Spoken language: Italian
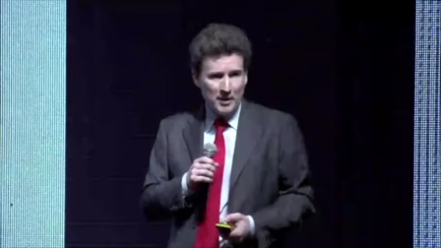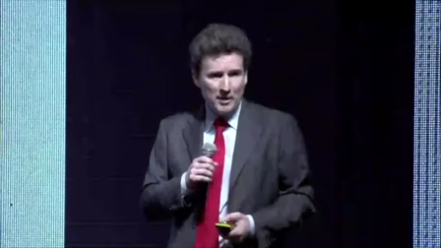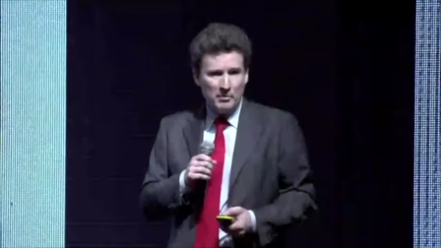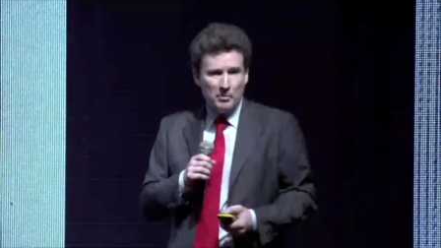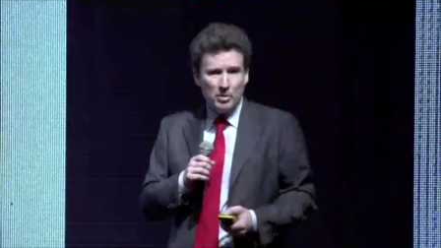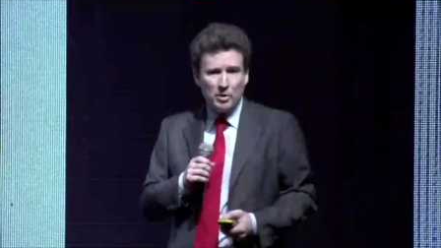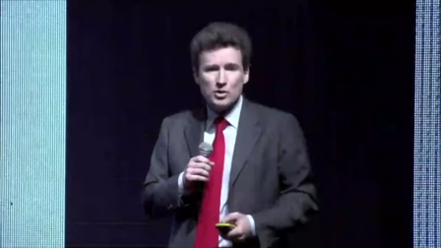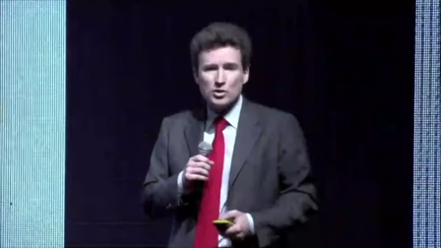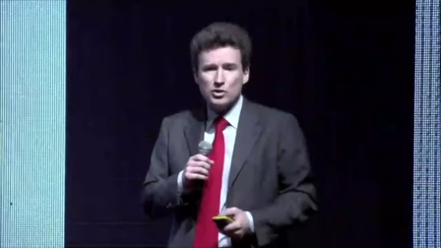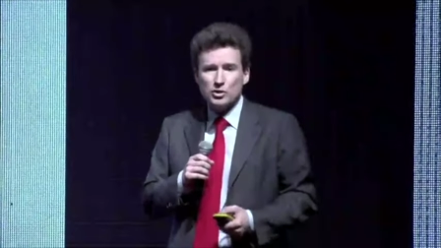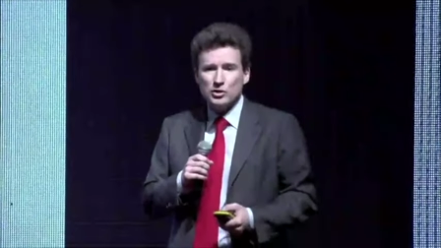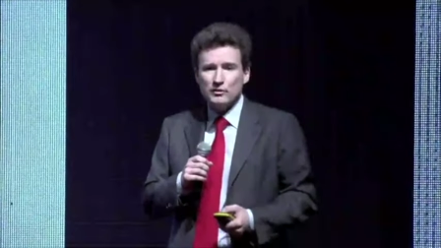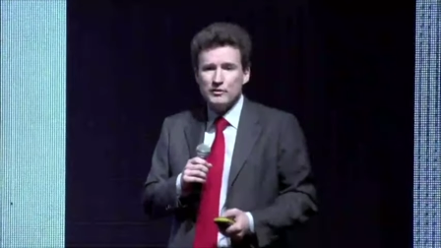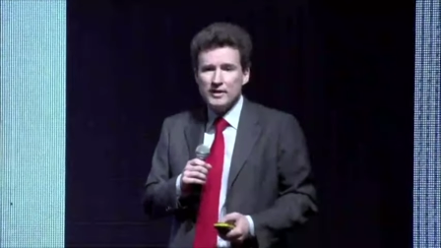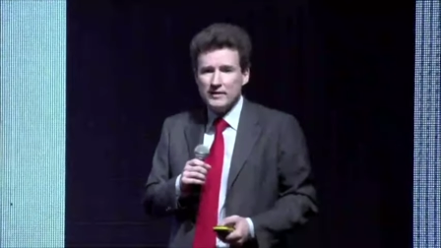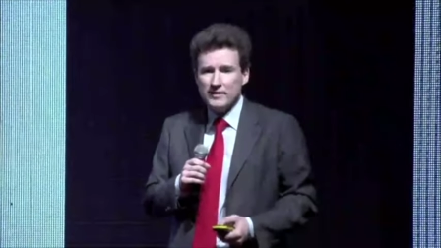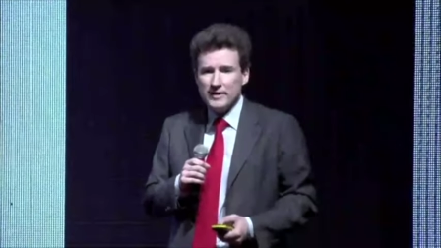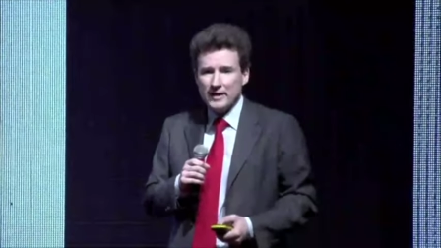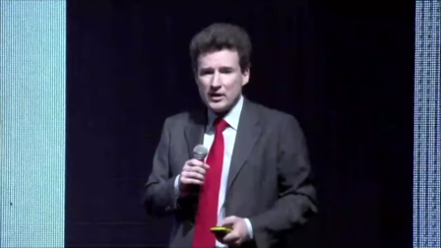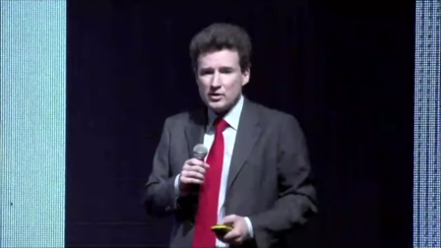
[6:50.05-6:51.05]
possono
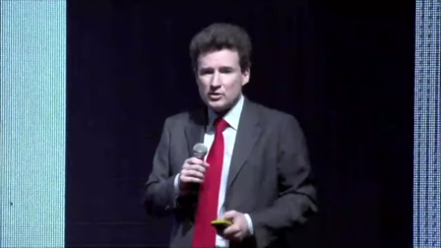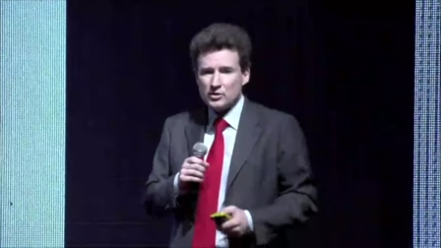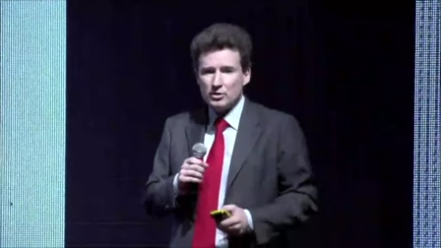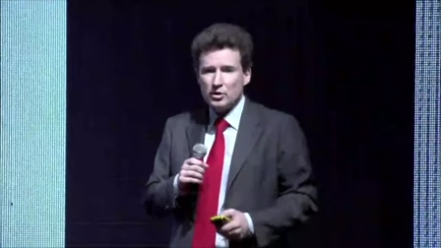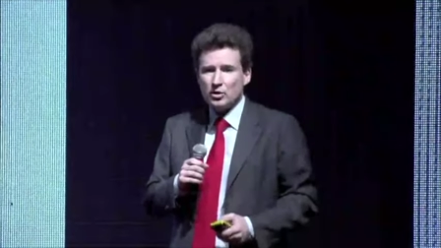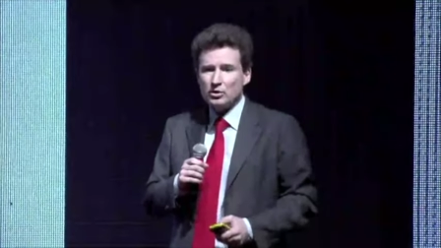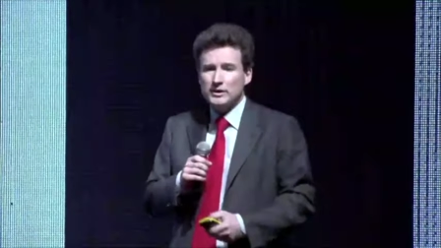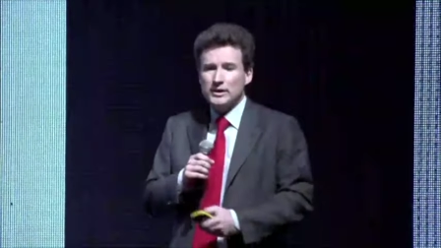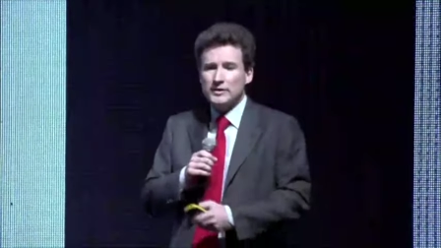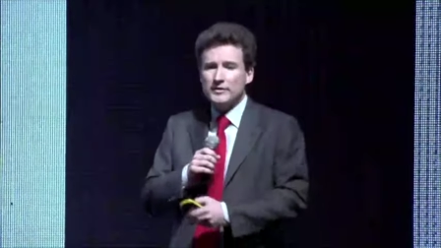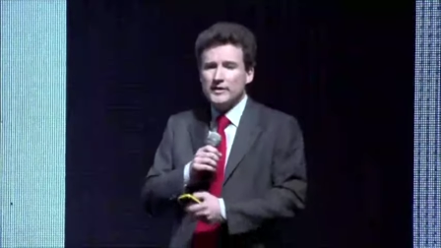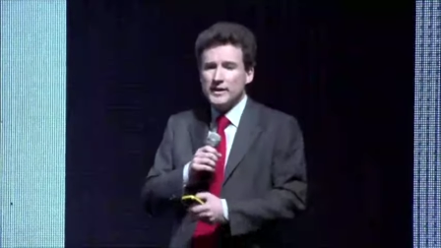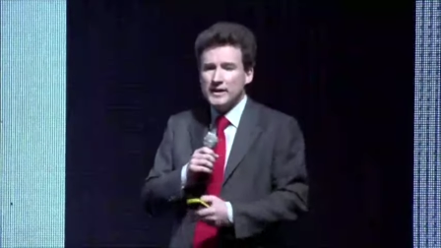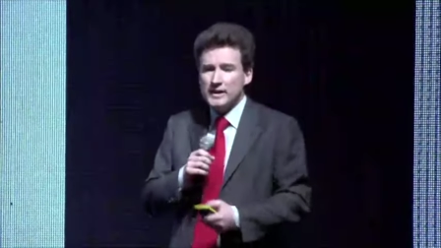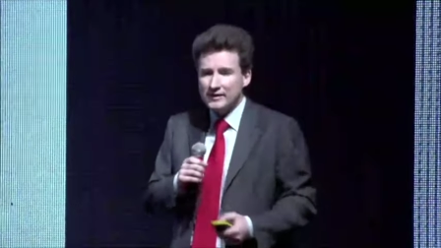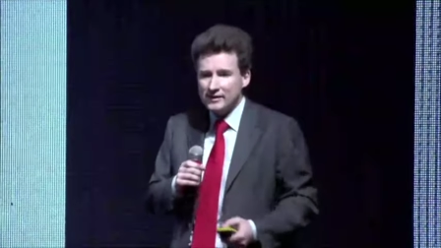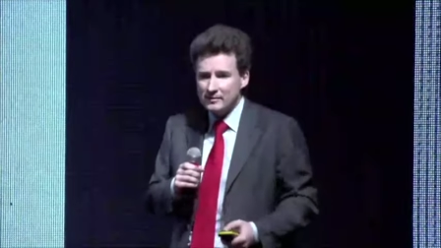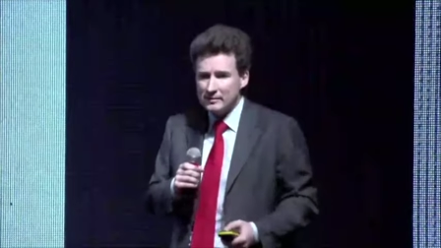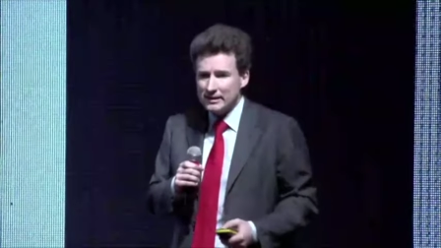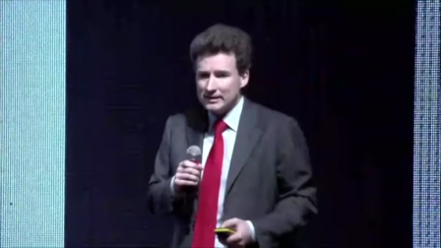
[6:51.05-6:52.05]
vivere, sono
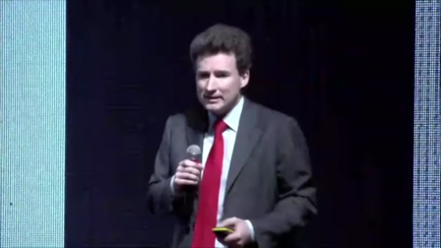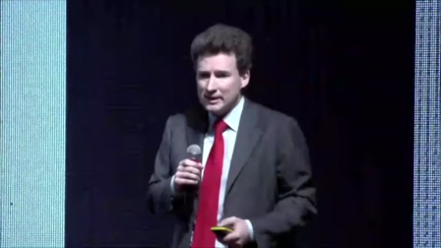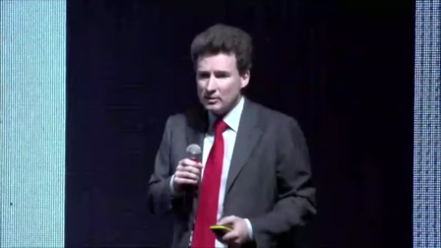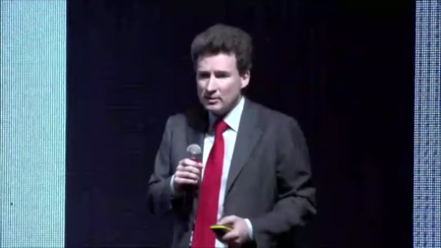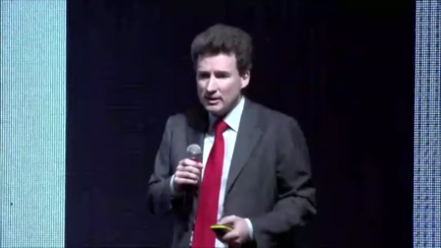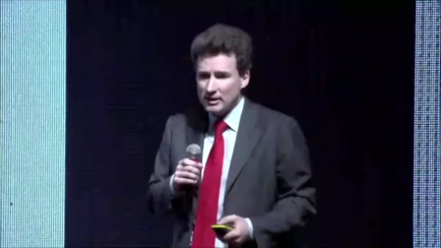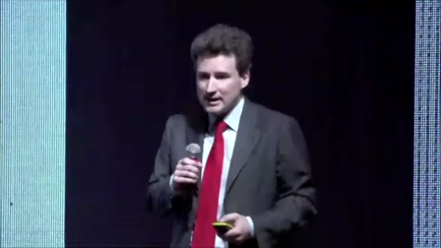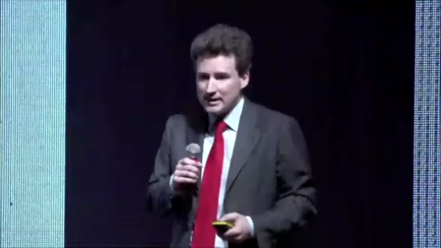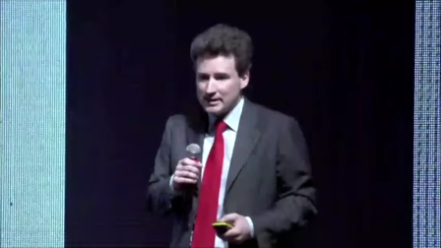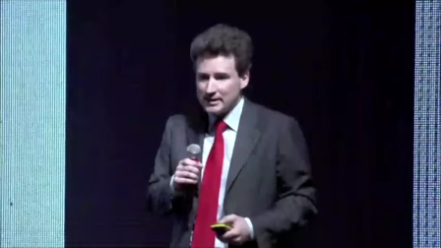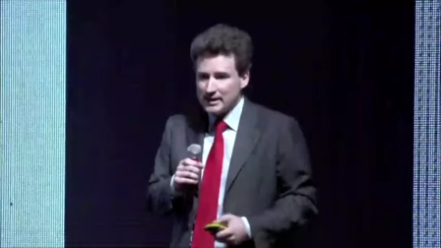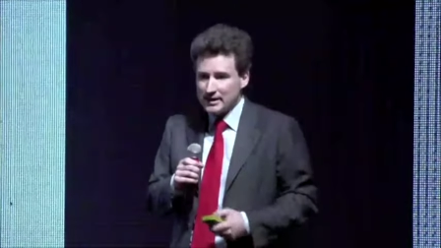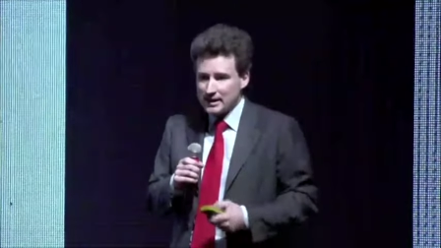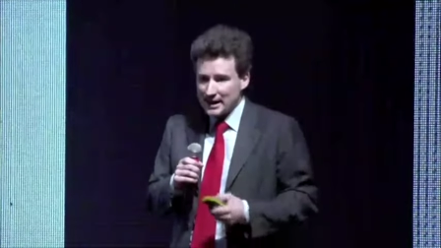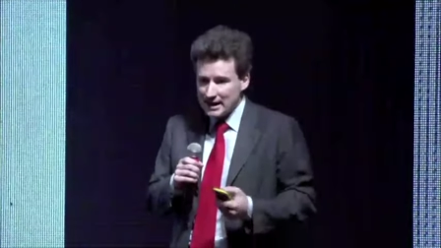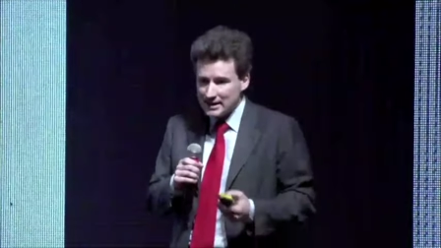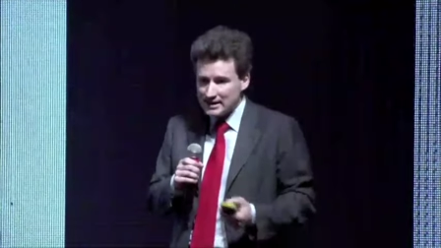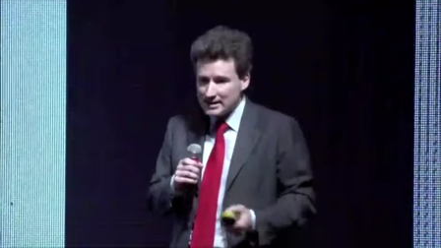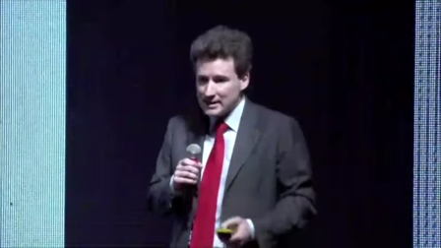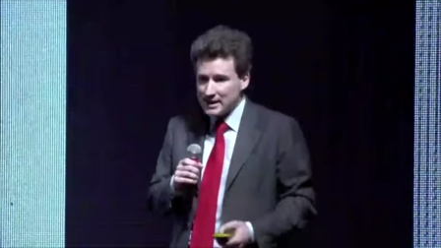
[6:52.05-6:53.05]
definitivamente guariti
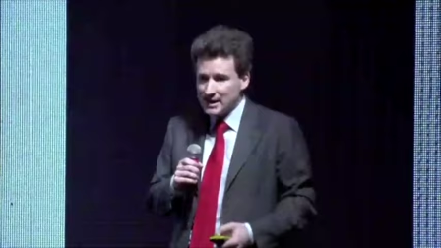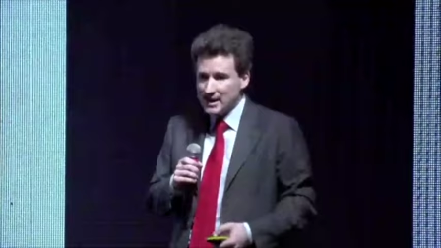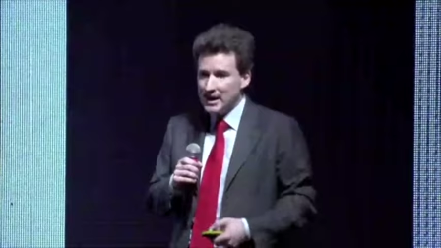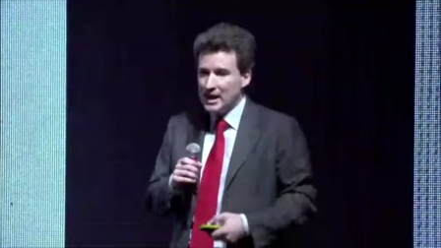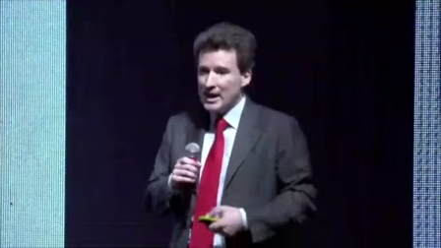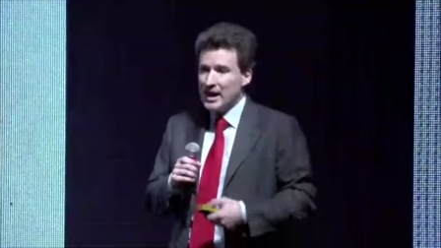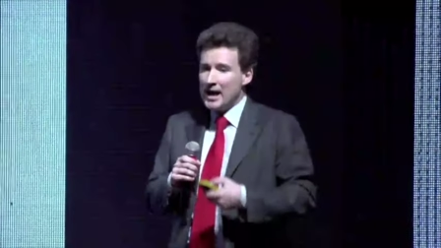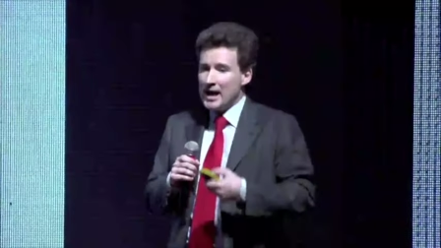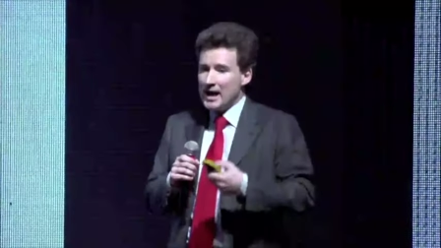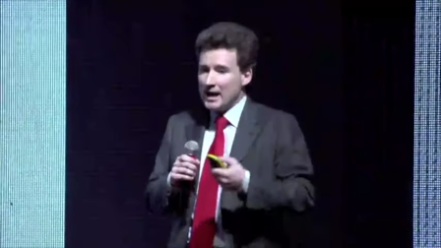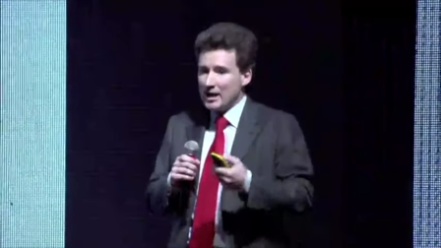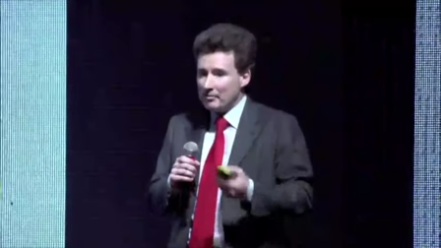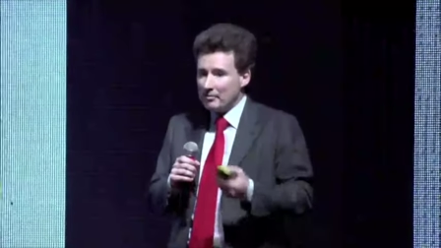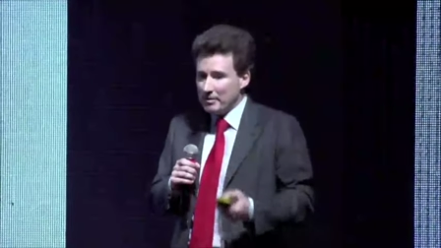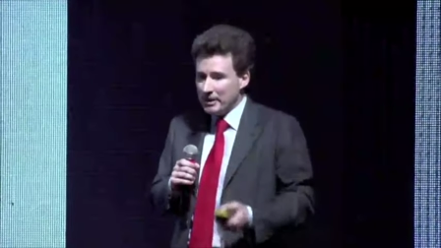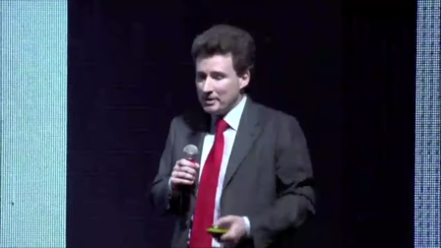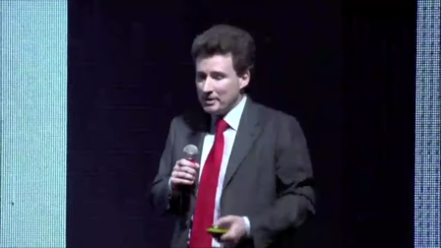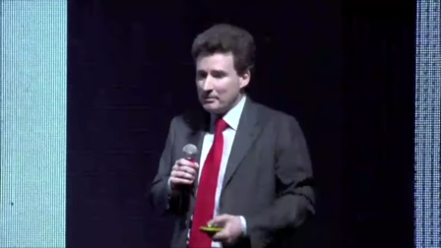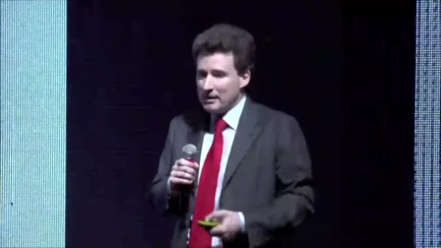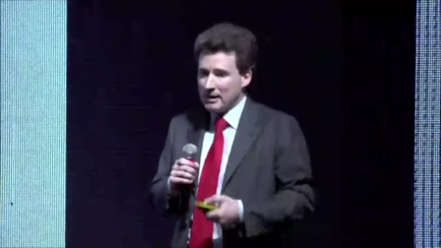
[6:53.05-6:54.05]
grazie alla
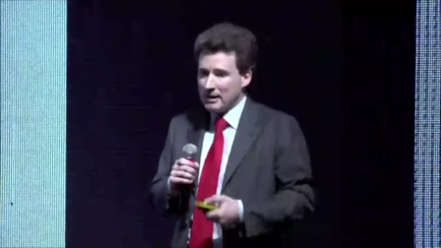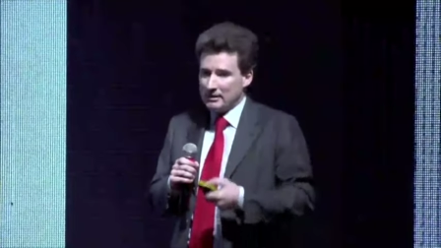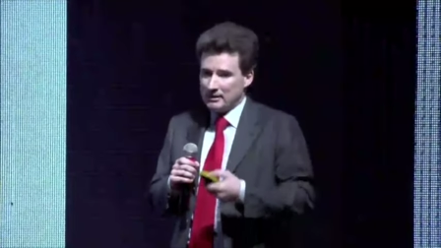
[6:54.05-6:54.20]
prima